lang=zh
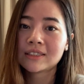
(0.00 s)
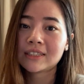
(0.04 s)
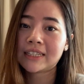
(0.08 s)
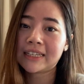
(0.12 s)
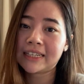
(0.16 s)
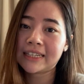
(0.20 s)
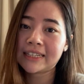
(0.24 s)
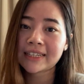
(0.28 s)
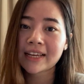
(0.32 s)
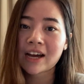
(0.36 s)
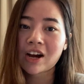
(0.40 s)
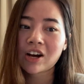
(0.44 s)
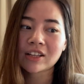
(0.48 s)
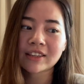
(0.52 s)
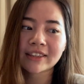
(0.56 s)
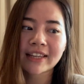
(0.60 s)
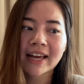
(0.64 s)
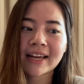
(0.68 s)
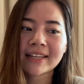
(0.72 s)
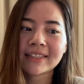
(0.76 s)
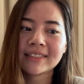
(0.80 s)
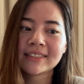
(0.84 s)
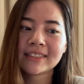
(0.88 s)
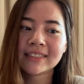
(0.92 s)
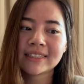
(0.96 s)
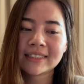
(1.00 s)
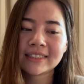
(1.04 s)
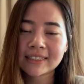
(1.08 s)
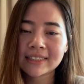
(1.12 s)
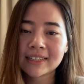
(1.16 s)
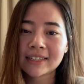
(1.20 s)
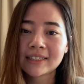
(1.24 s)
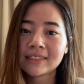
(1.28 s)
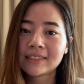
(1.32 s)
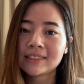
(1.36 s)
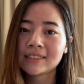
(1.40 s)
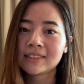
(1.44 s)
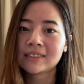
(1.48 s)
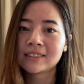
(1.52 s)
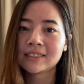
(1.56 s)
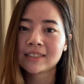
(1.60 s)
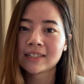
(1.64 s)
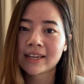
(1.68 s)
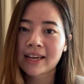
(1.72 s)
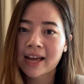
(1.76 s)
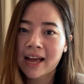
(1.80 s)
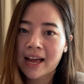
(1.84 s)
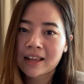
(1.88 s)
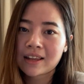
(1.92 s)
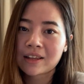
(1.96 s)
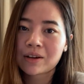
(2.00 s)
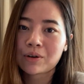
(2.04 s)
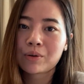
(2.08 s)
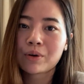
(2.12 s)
你一定要带一些自己看了